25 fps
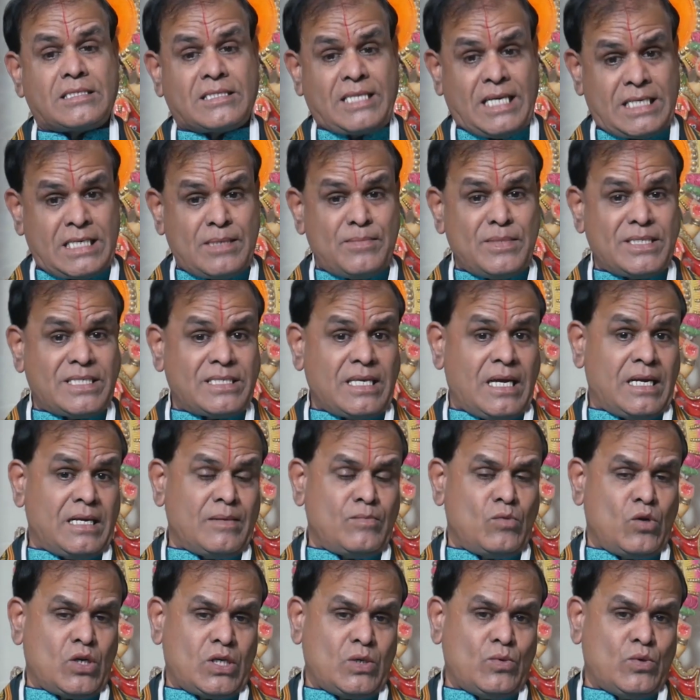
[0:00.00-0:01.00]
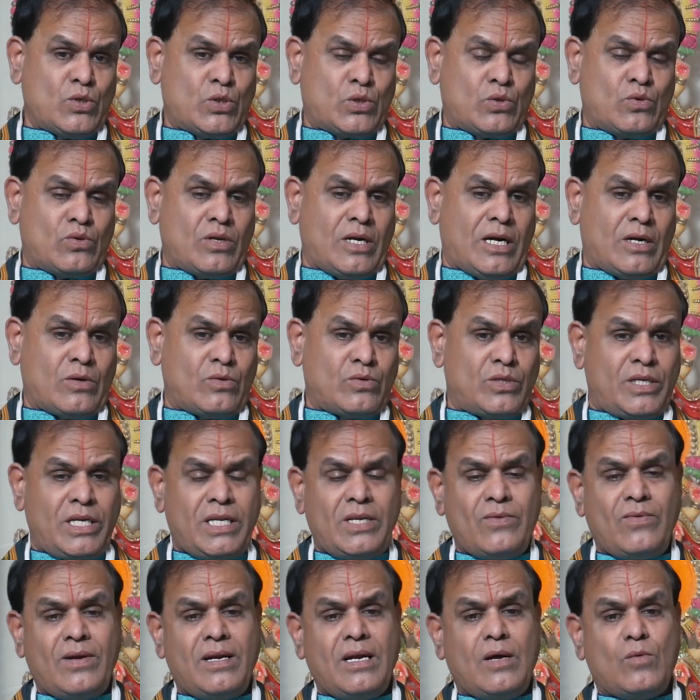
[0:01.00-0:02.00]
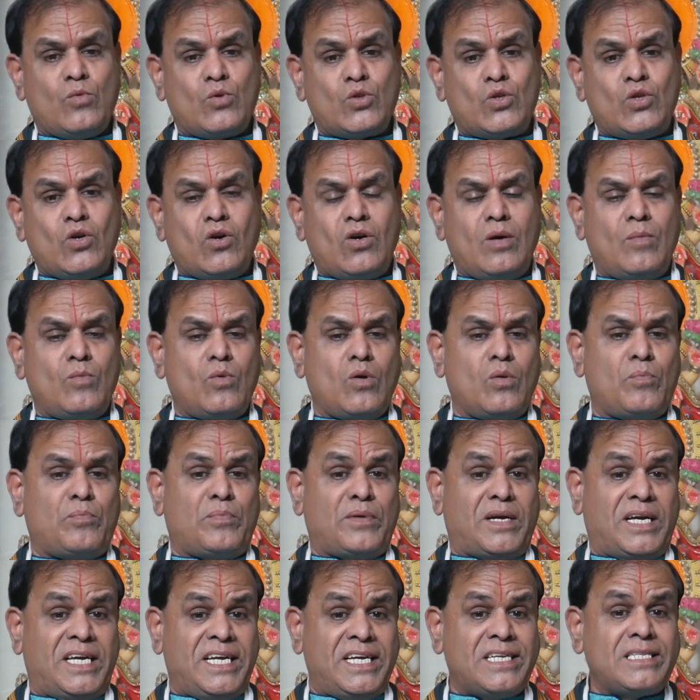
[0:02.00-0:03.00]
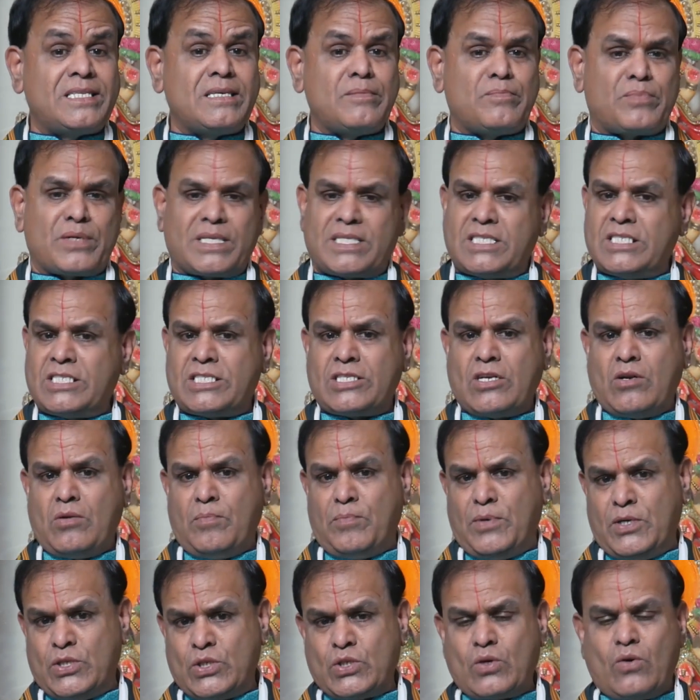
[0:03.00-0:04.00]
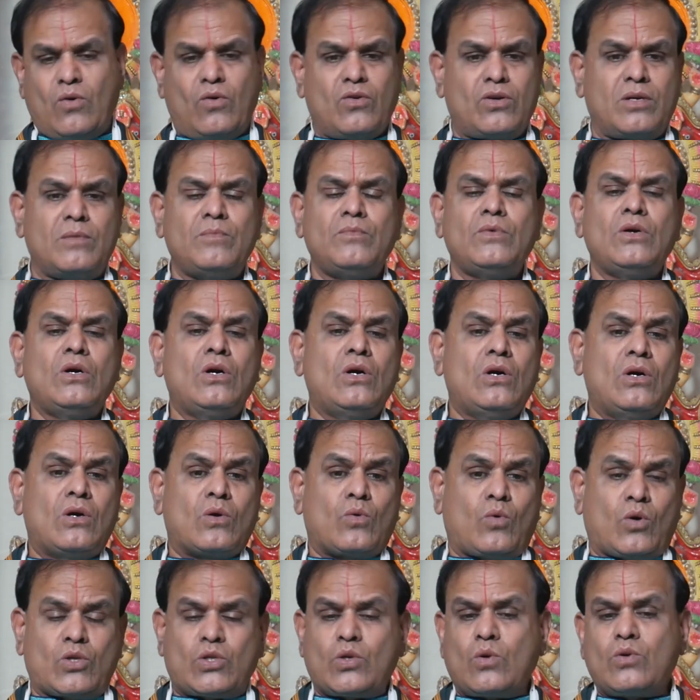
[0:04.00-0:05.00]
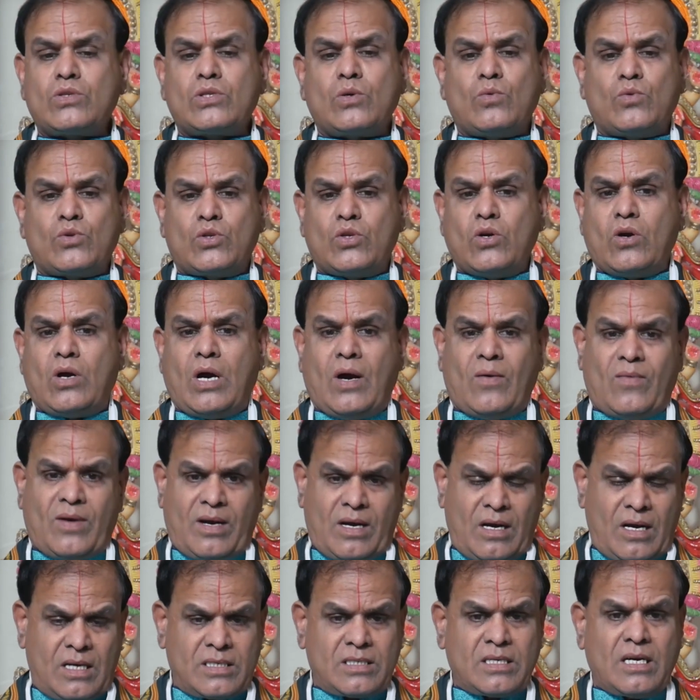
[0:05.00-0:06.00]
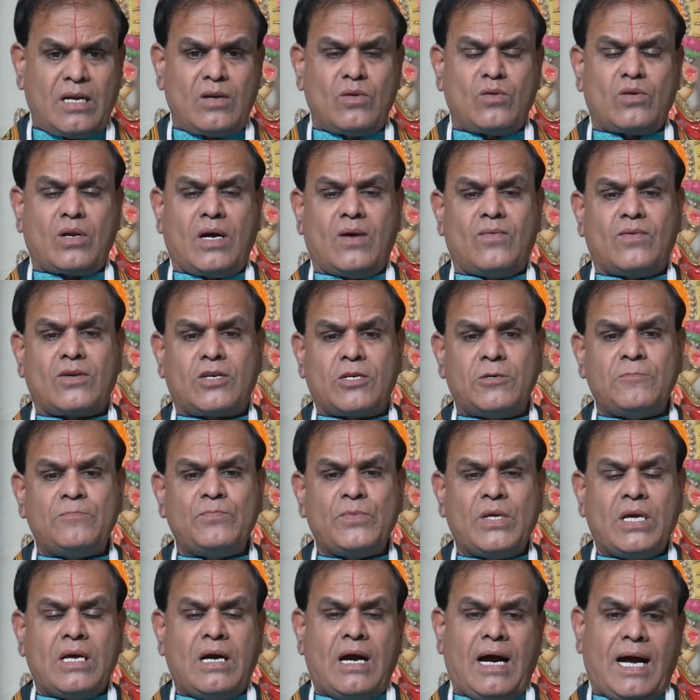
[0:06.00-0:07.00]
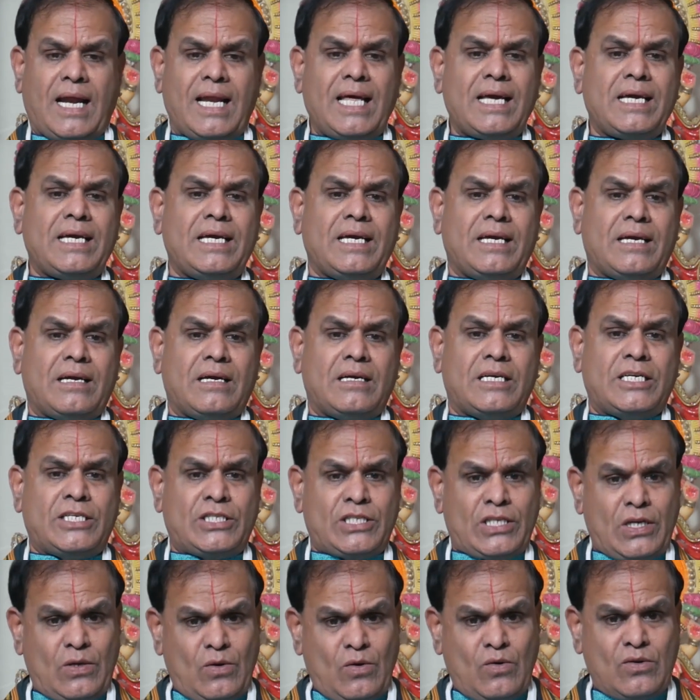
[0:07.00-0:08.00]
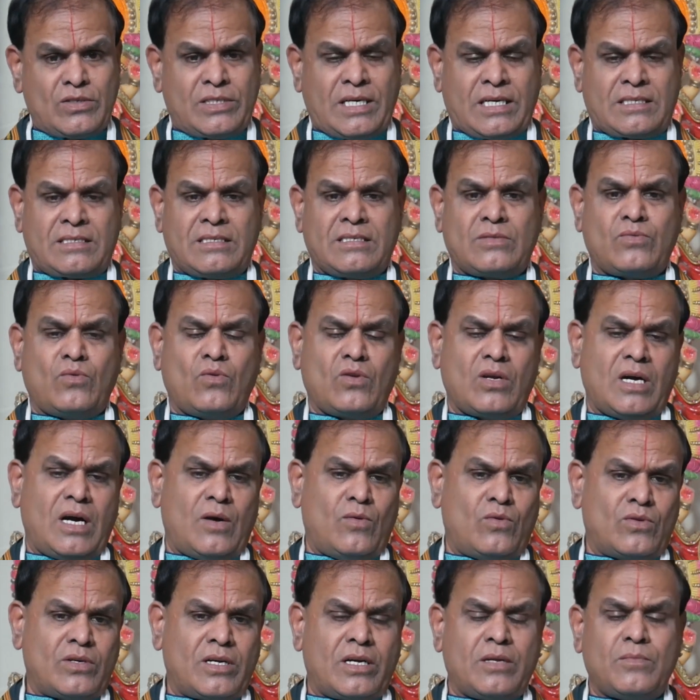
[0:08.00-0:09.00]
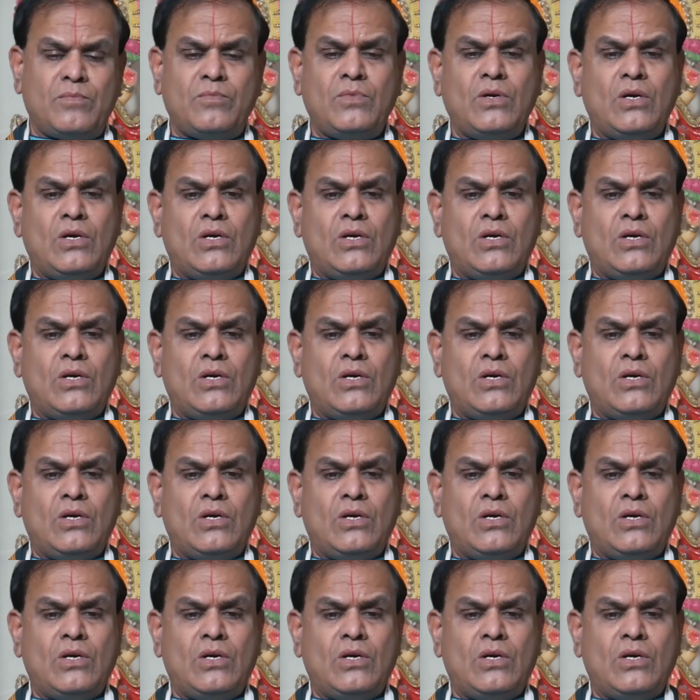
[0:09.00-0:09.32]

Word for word: దశమ స్థానంలోకి వస్తున్నాడు దీనివల్ల ఉద్యోగంలో కీర్తి ప్రతిష్టలు పెంచుకోవటం కొత్త కొత్త ఉద్యోగ అవకాశాలు రావటం అలాగే ఇంటర్వ్యూలు సక్సెస్ఫుల్గా ఉండడం